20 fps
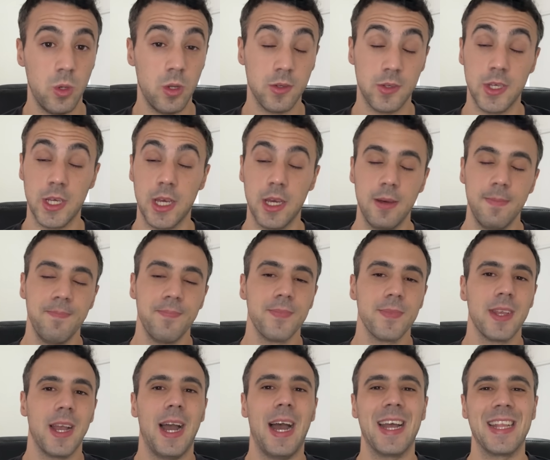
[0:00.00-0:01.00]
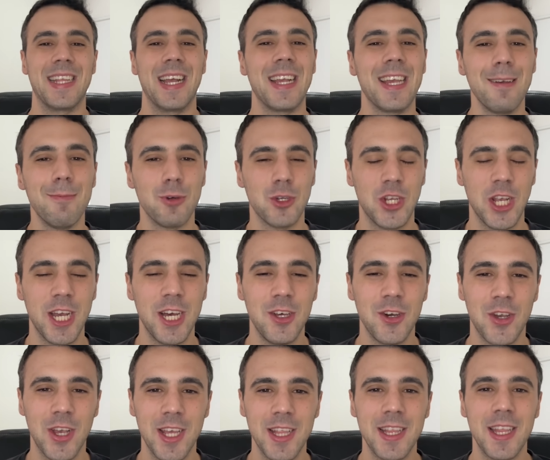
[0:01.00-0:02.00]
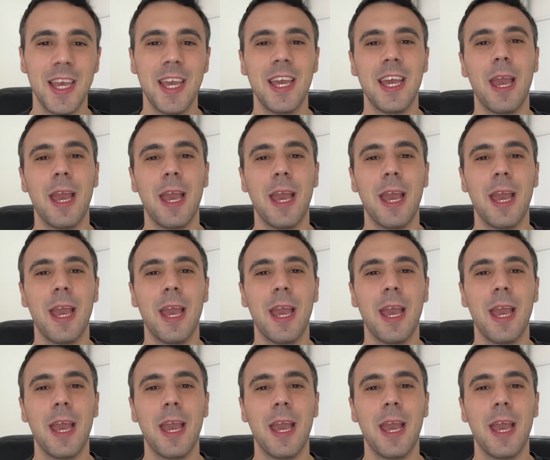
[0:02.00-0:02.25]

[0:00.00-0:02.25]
Así que hasta aquí hemos llegado, gente.